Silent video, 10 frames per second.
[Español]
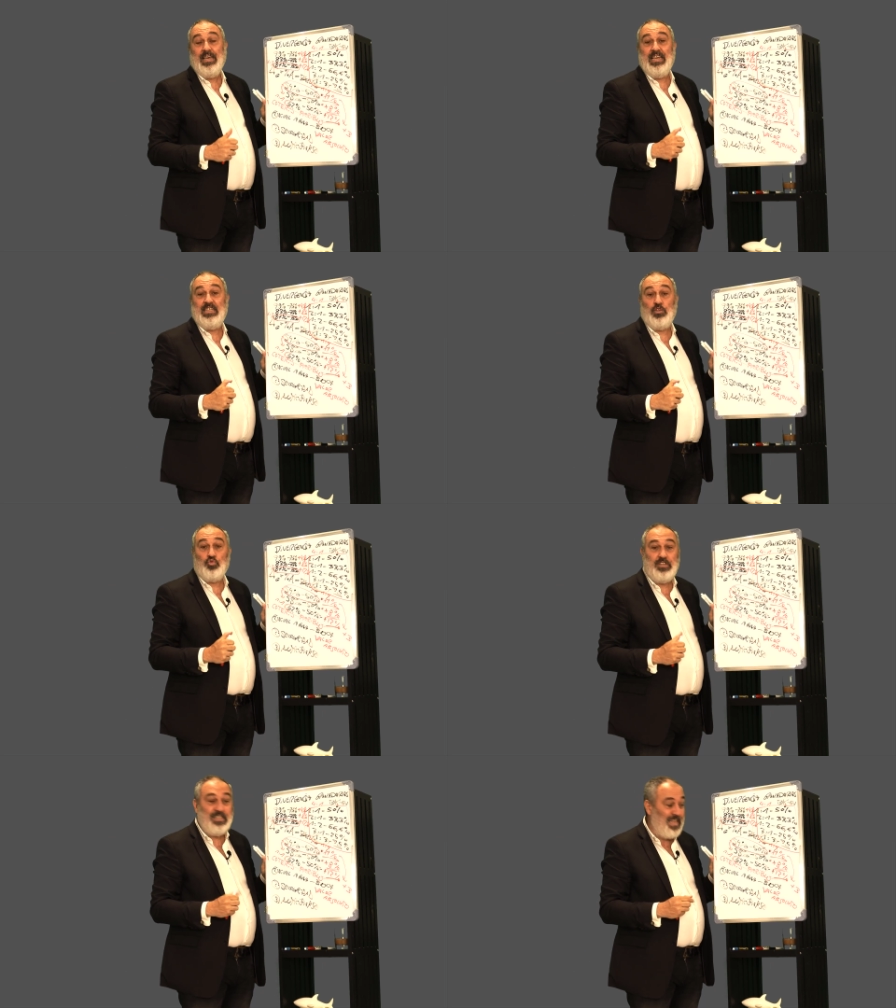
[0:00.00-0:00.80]
Y si
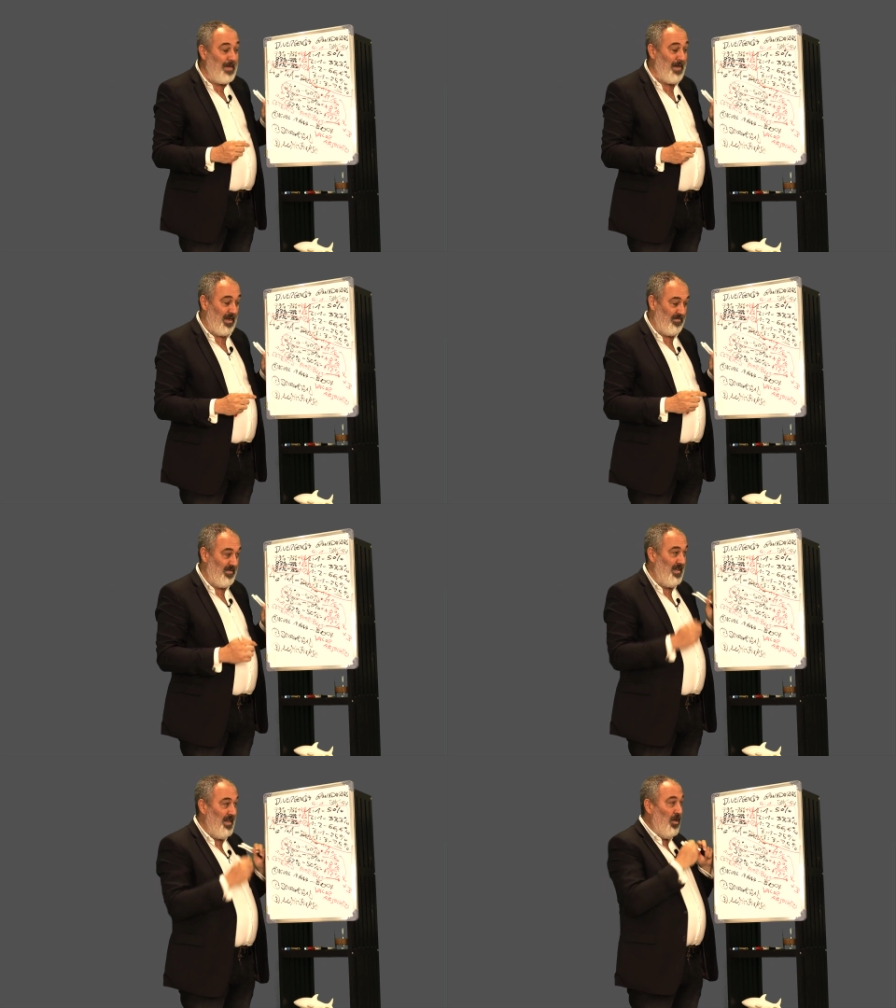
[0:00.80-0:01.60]
tu sistema
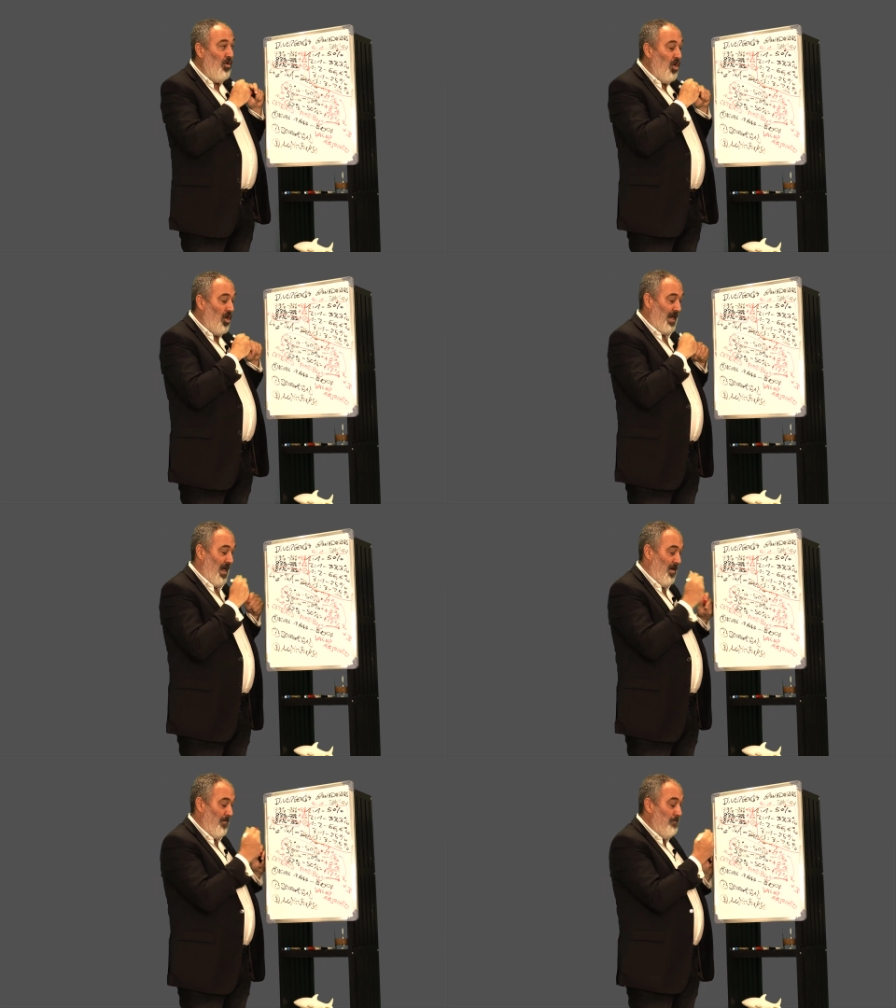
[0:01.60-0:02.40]

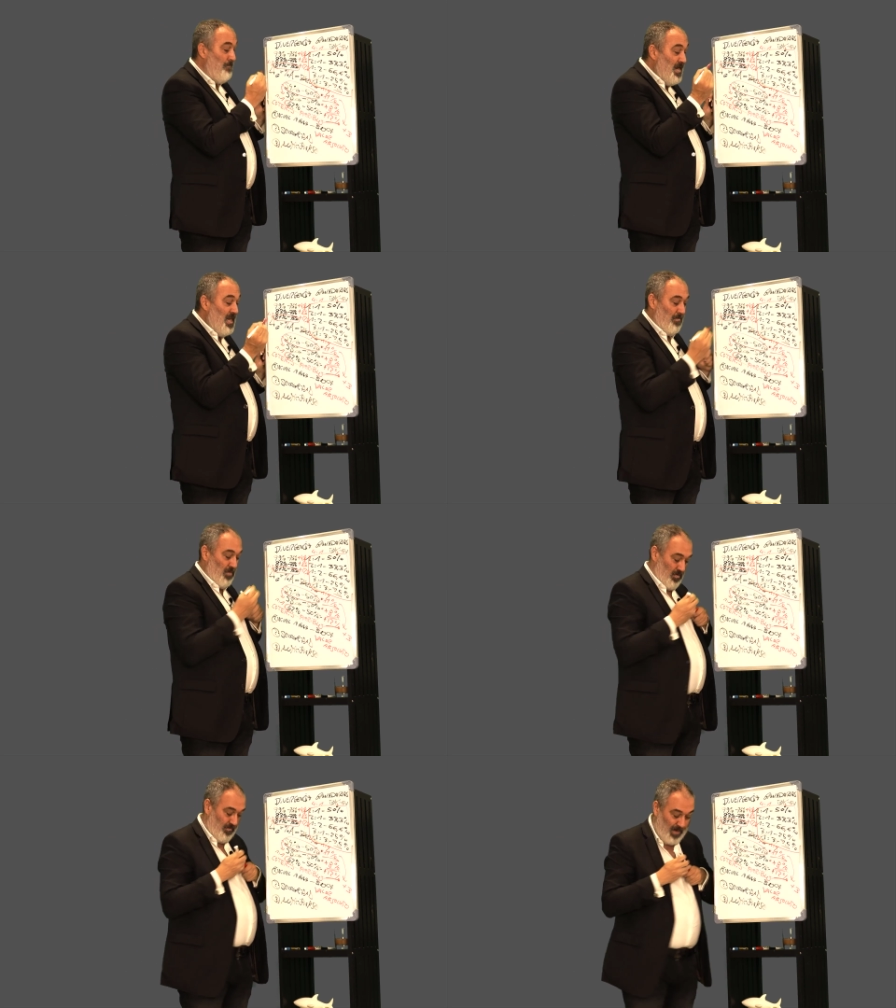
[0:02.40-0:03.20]
logra
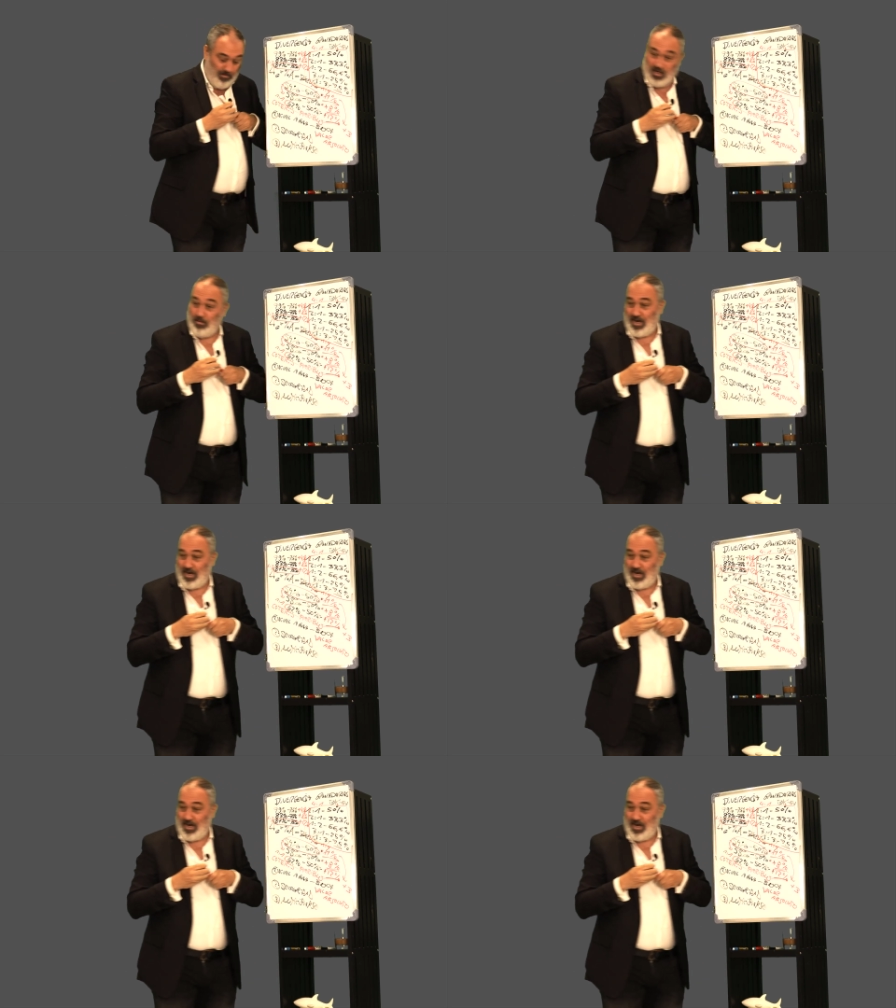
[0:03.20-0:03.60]
mínimo, vamos a